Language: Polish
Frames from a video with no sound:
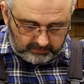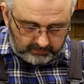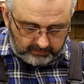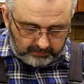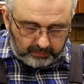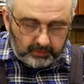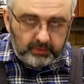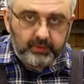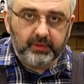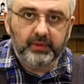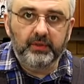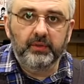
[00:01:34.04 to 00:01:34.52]

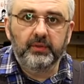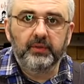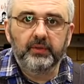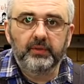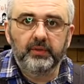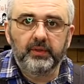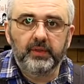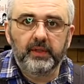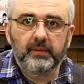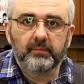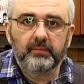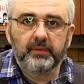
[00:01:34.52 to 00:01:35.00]
pod
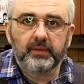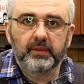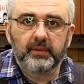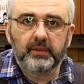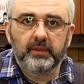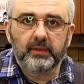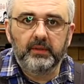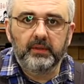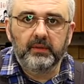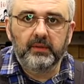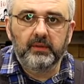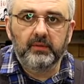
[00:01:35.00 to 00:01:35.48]

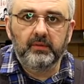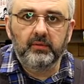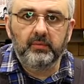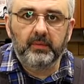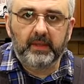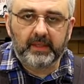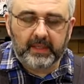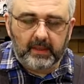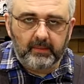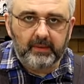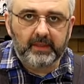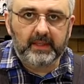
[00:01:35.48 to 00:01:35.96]
innymi
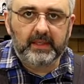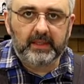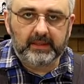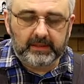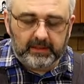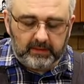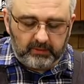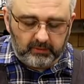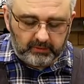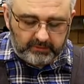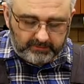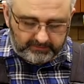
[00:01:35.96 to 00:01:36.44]
numerami
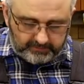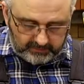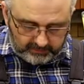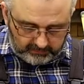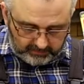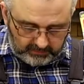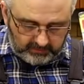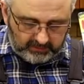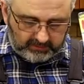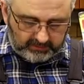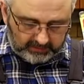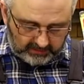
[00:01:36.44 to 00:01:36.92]

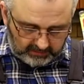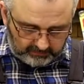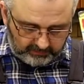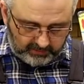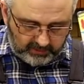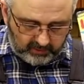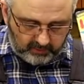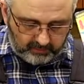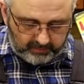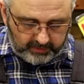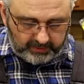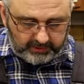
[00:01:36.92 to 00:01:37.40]
katalogowymi, tak
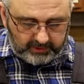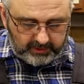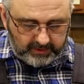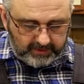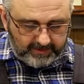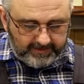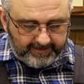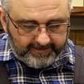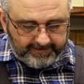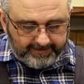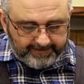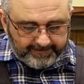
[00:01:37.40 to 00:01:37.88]
miało być.
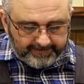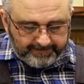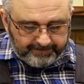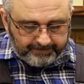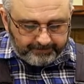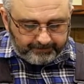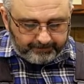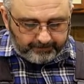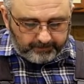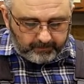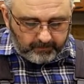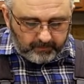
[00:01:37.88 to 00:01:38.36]

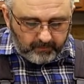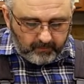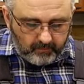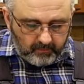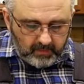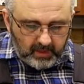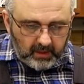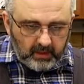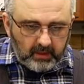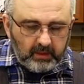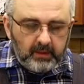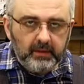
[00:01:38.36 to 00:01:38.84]

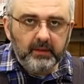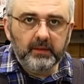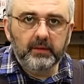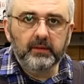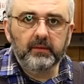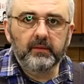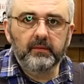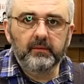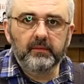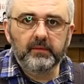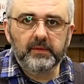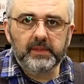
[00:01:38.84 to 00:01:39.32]

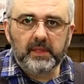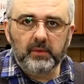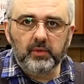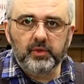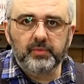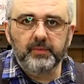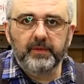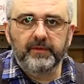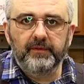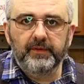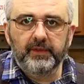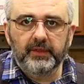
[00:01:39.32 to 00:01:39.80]
E,
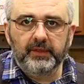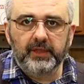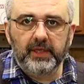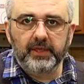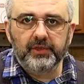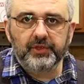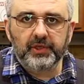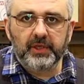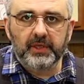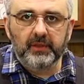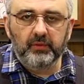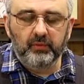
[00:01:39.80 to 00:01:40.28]
załóżmy w
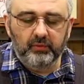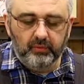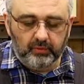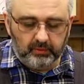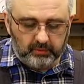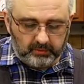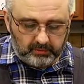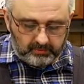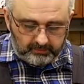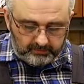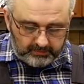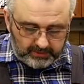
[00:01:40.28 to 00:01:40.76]
literze U,
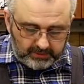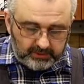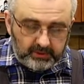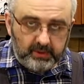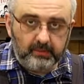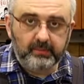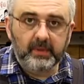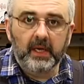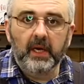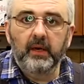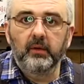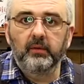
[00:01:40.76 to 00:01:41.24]
będzie
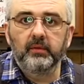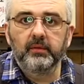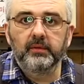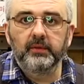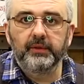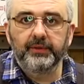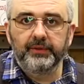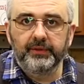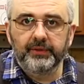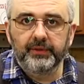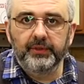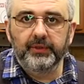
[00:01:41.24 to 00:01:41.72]
miał
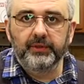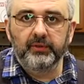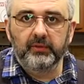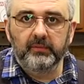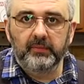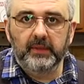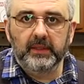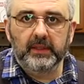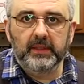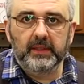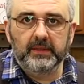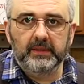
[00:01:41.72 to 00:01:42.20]
inny
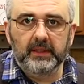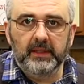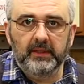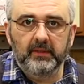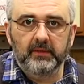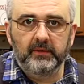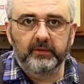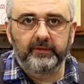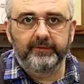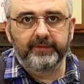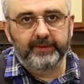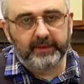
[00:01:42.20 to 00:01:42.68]
numer
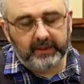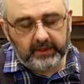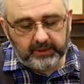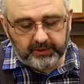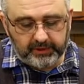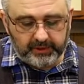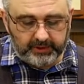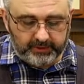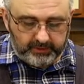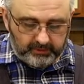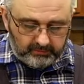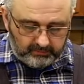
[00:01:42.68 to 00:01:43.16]
katalogowy,
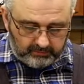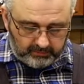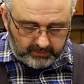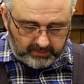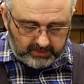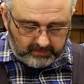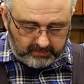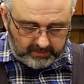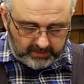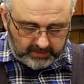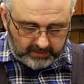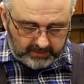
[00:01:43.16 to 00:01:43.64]
raczej
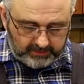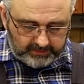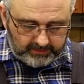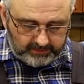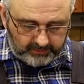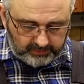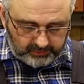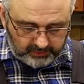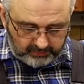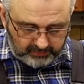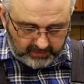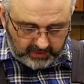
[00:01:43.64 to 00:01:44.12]
chyba
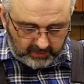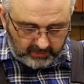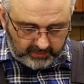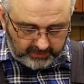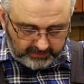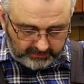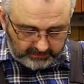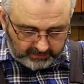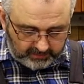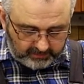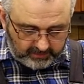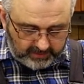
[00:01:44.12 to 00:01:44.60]
zrozumiałe i
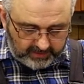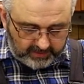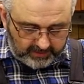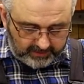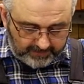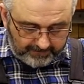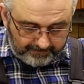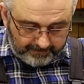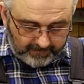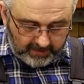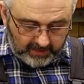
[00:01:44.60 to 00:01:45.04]
normalne.